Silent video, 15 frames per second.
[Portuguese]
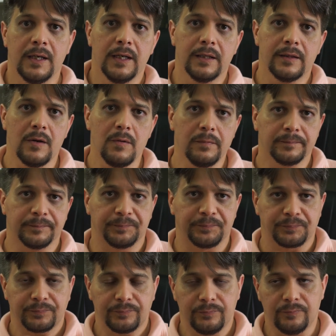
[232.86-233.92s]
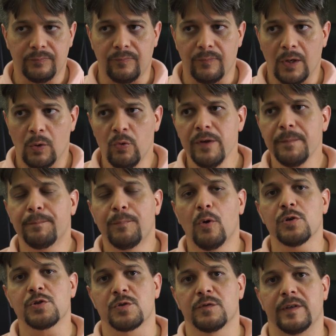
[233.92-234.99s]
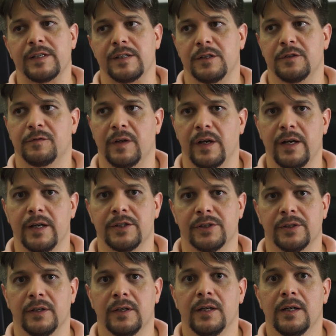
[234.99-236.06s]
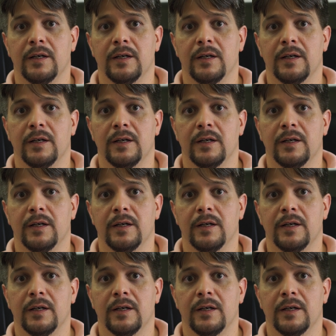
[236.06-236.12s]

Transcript: Então, o imposto vai ser diferente?